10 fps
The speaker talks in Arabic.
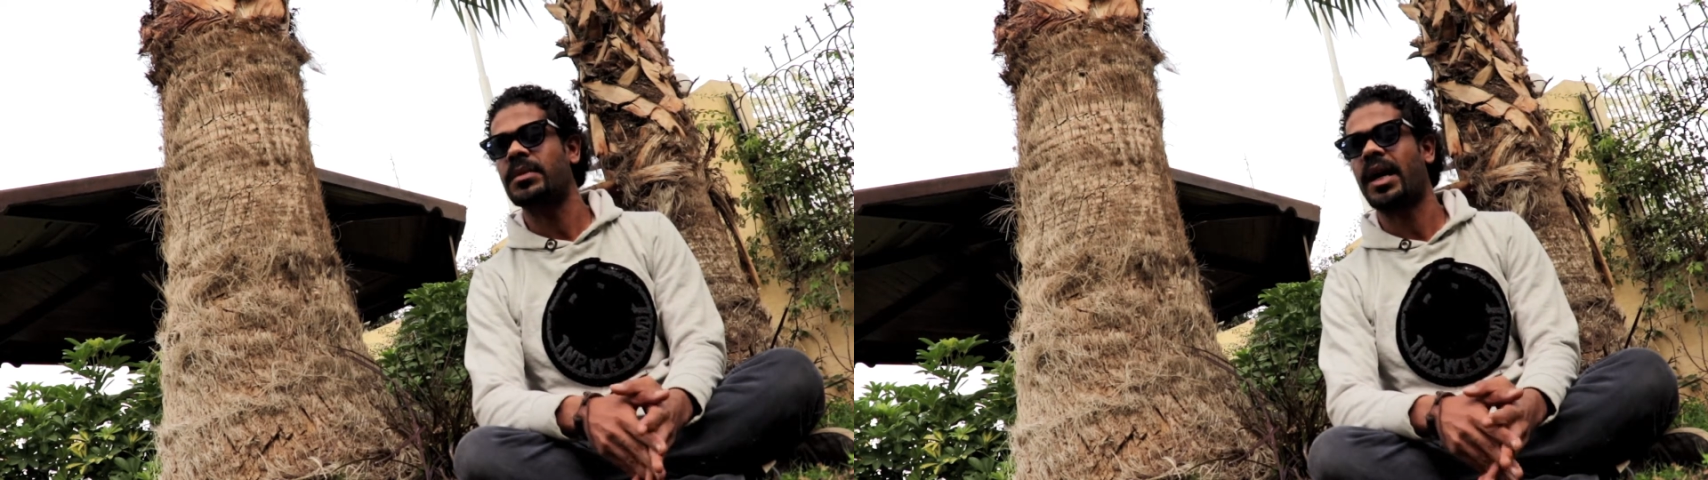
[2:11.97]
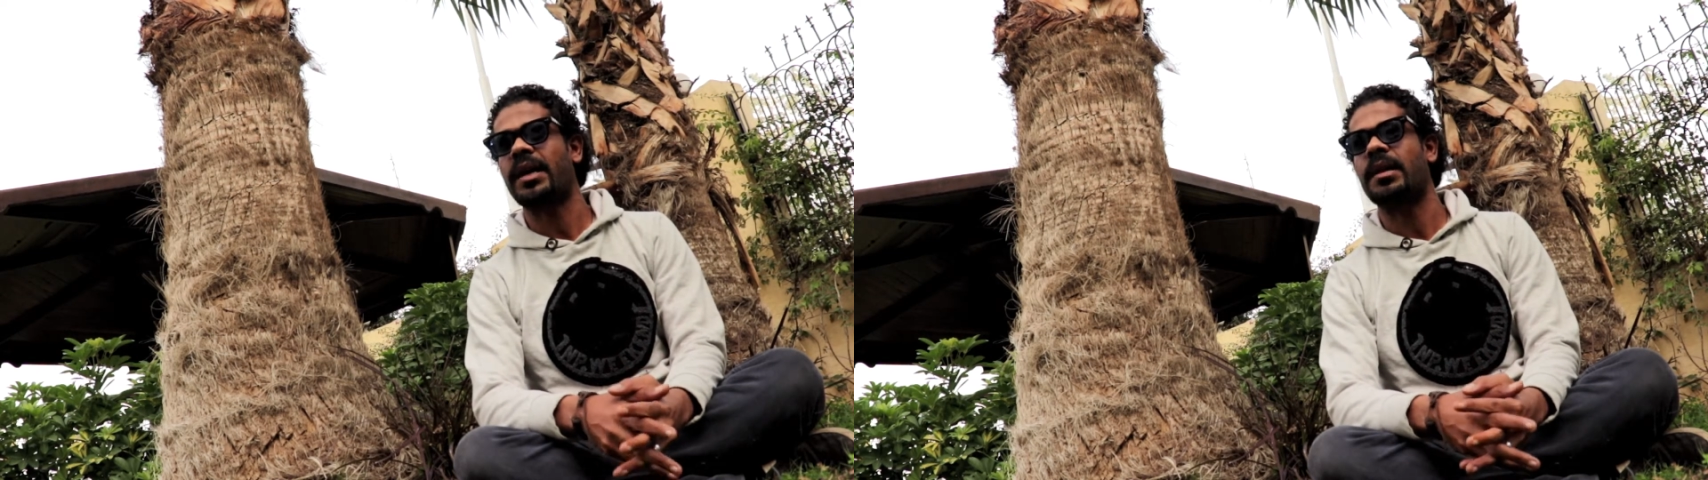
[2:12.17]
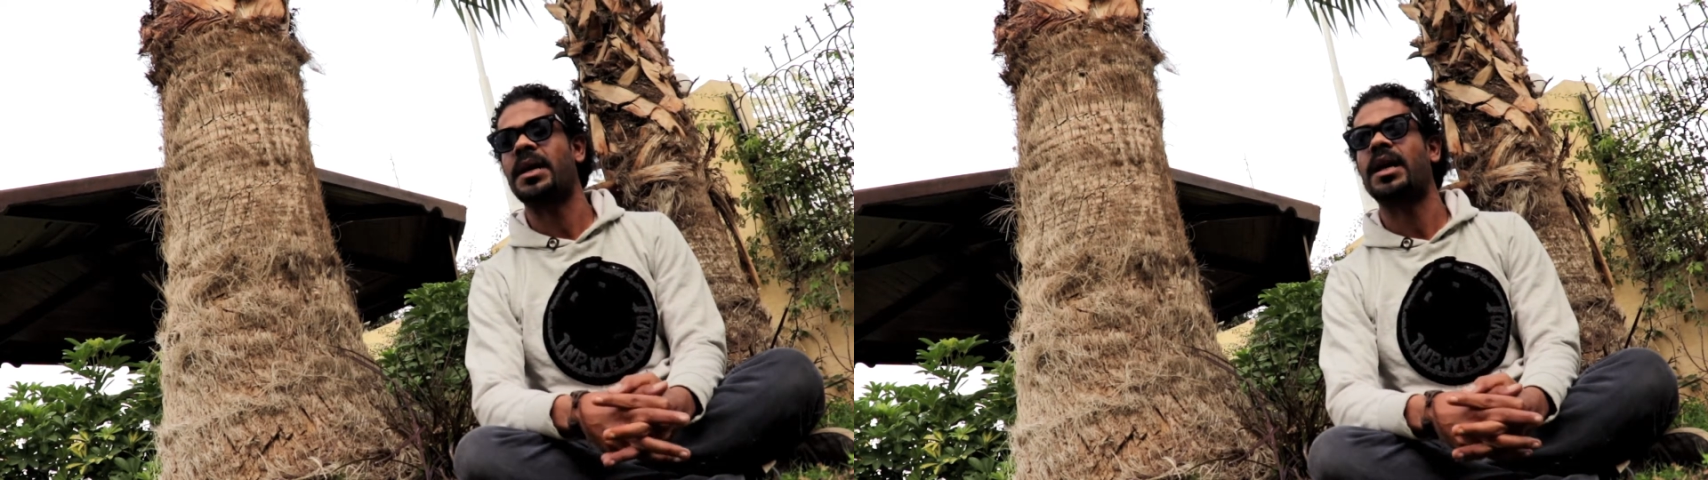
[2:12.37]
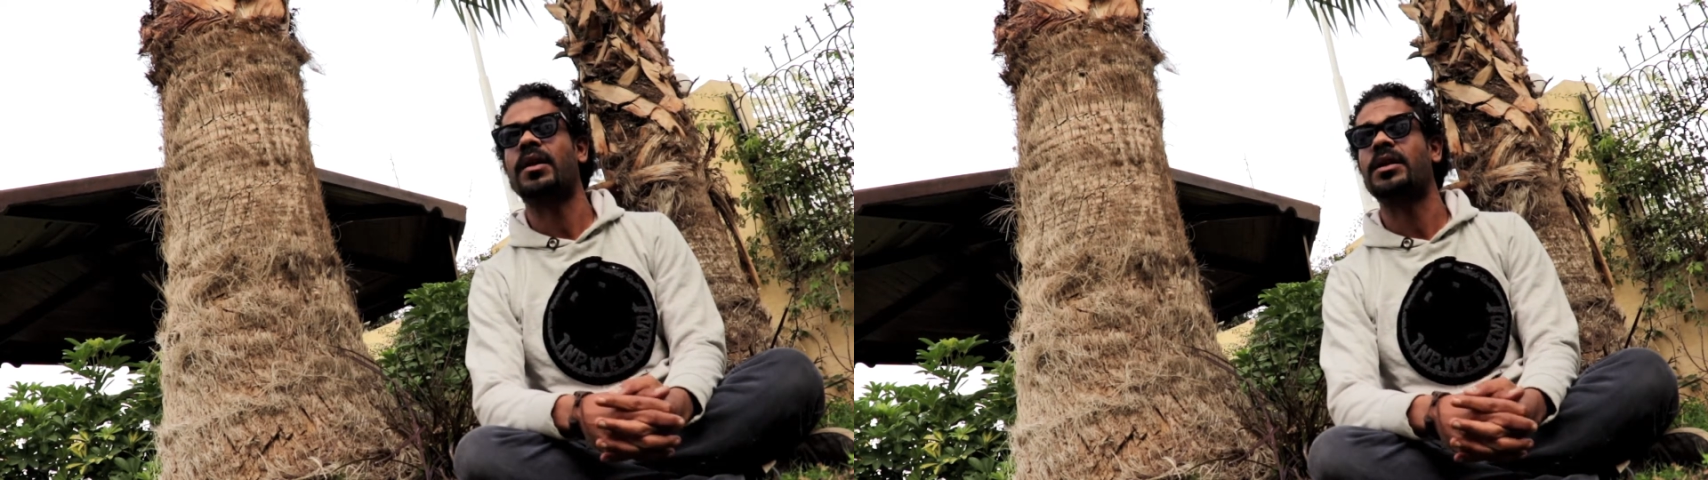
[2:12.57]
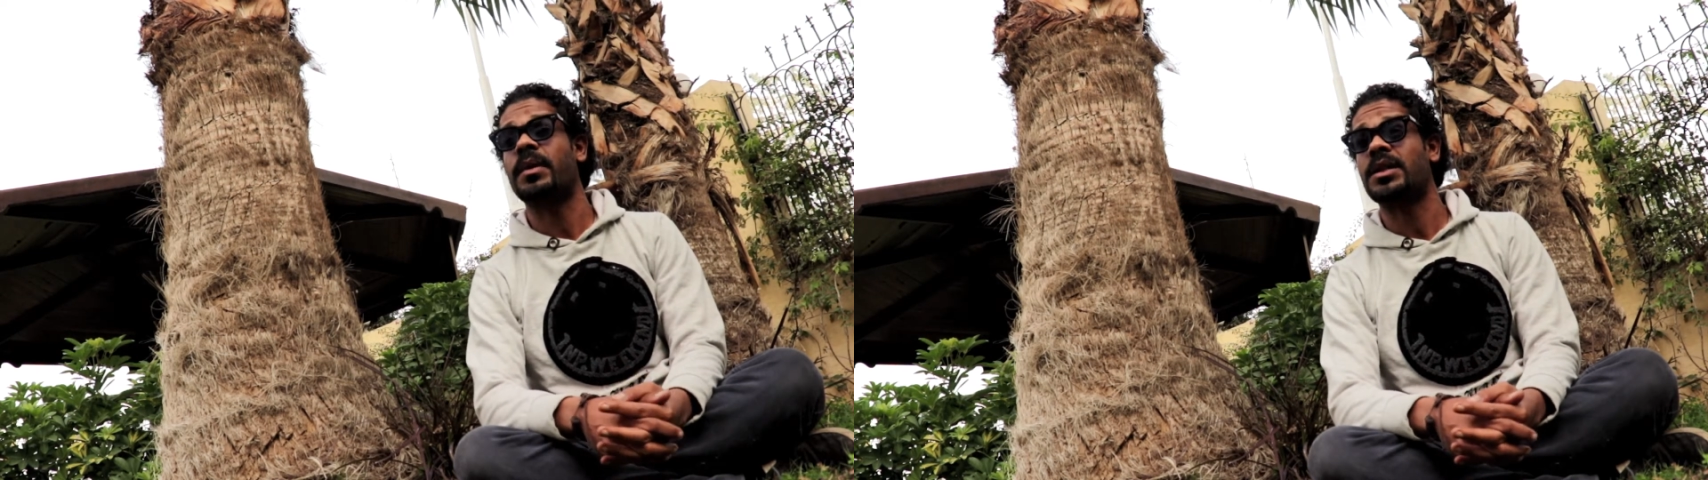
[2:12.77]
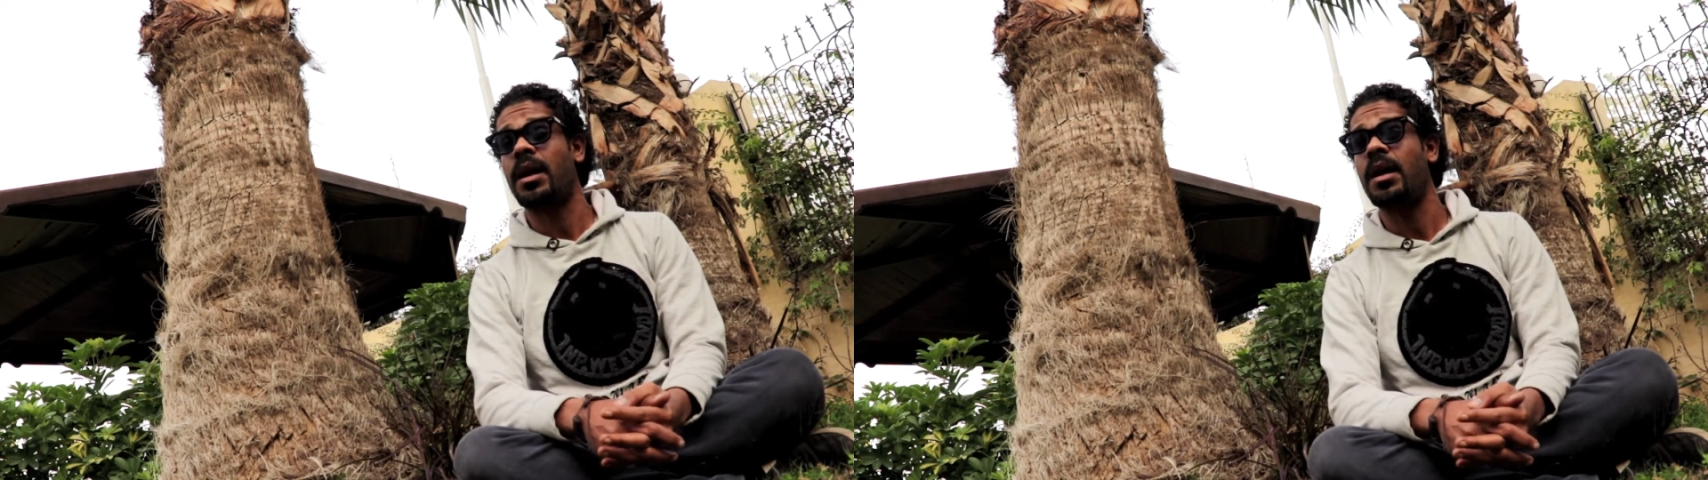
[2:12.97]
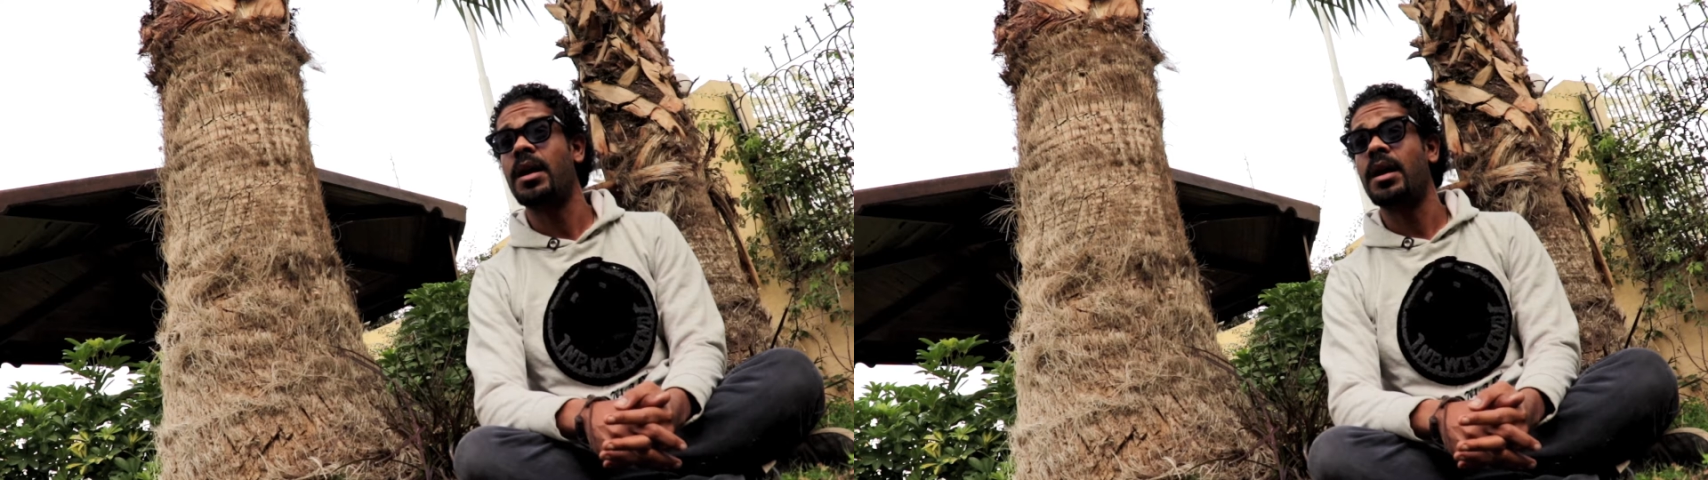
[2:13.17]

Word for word: دخلنا بيها نوادي مسرح